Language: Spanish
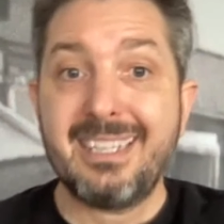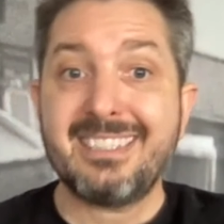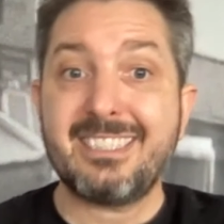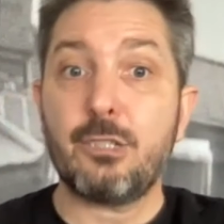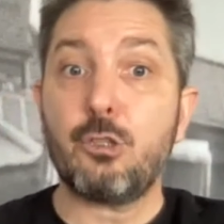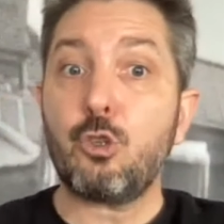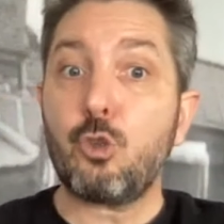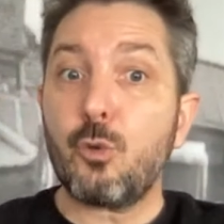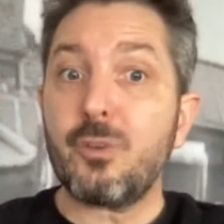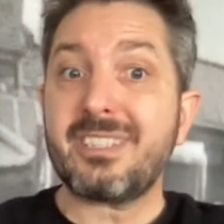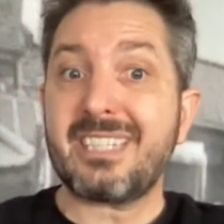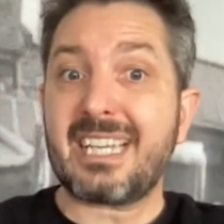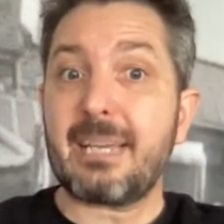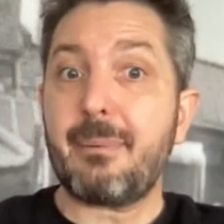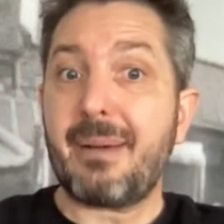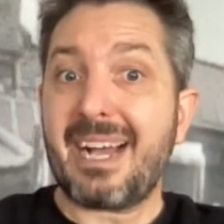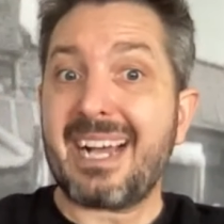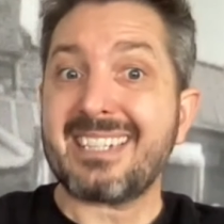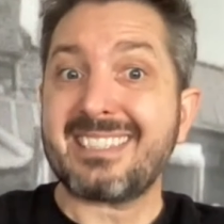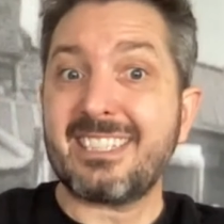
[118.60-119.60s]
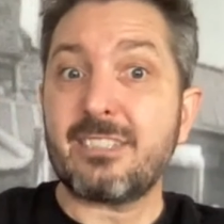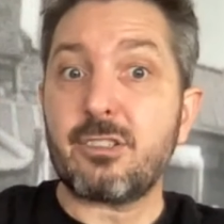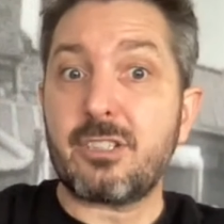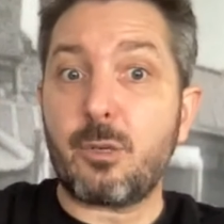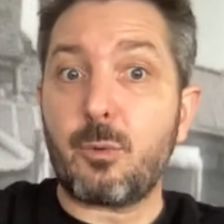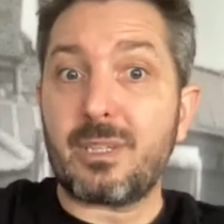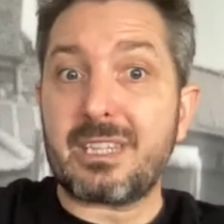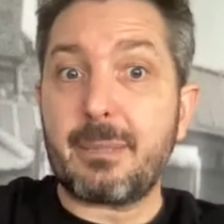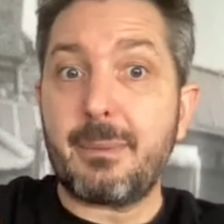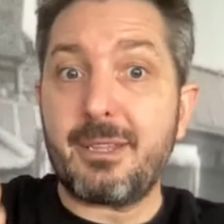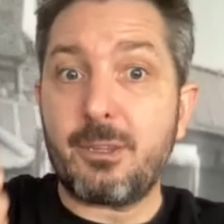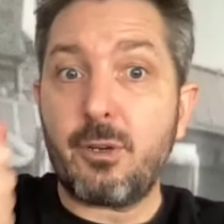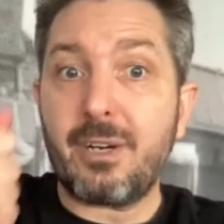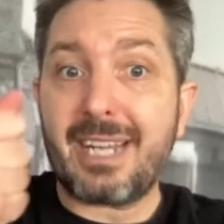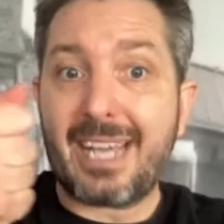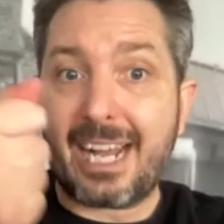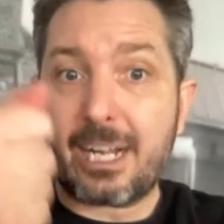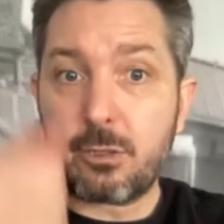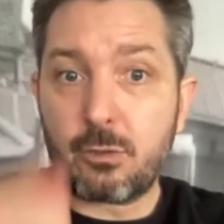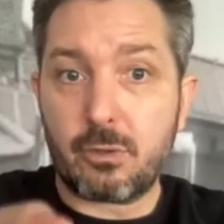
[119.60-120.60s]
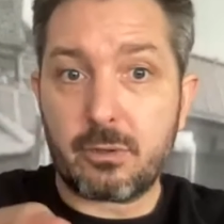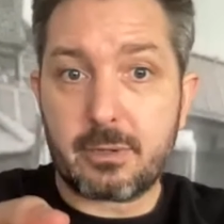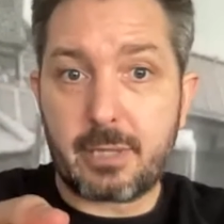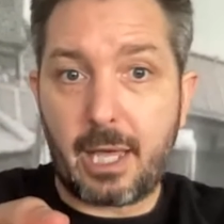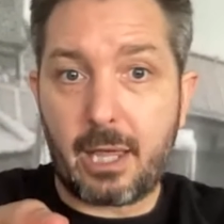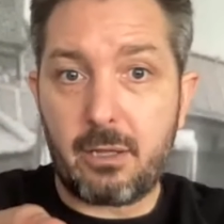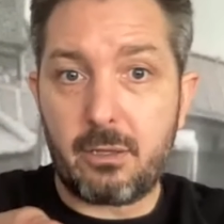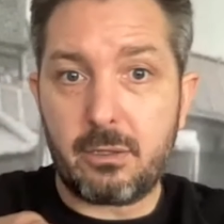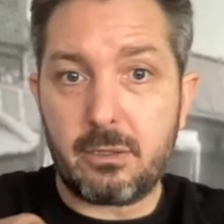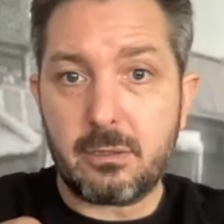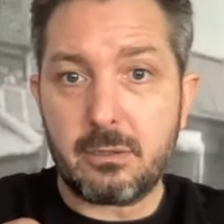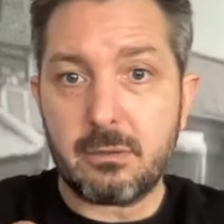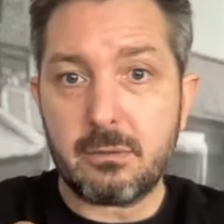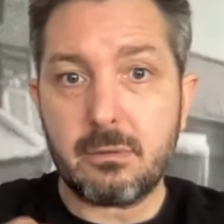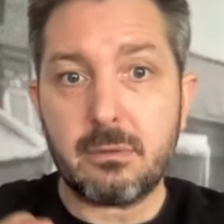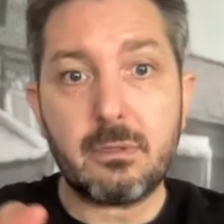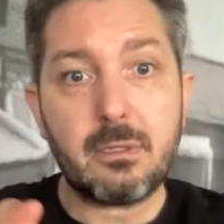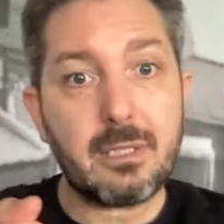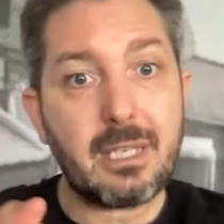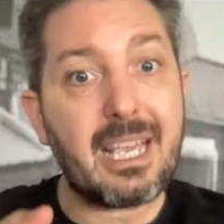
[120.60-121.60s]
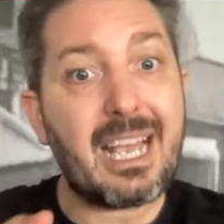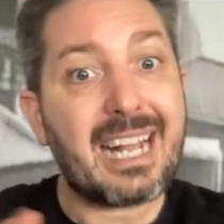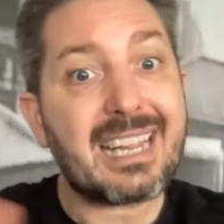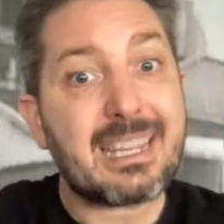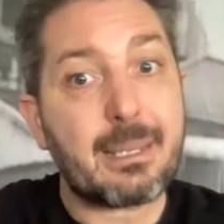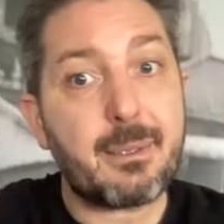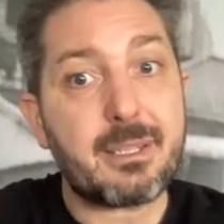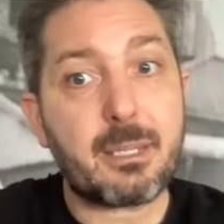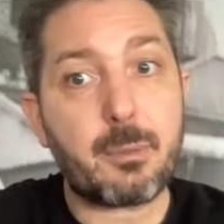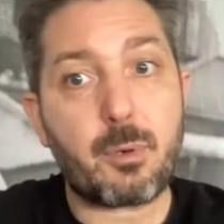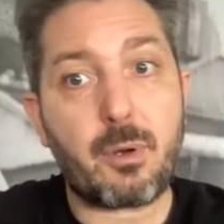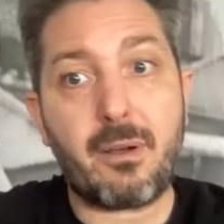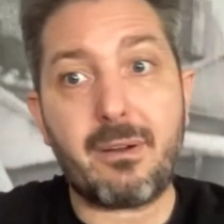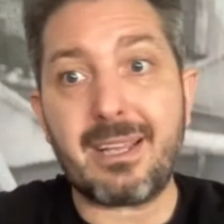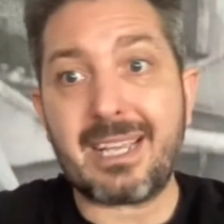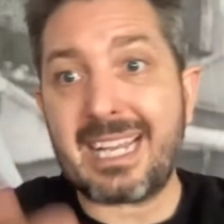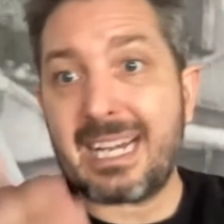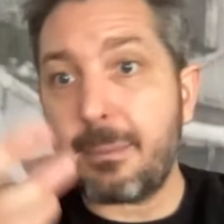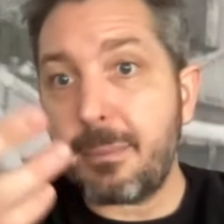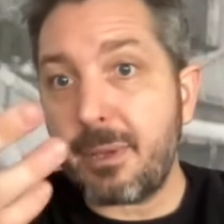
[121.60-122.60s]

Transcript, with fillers: Si tú tuvieses que pagar 150 mil dólares al contado, es altamente probable que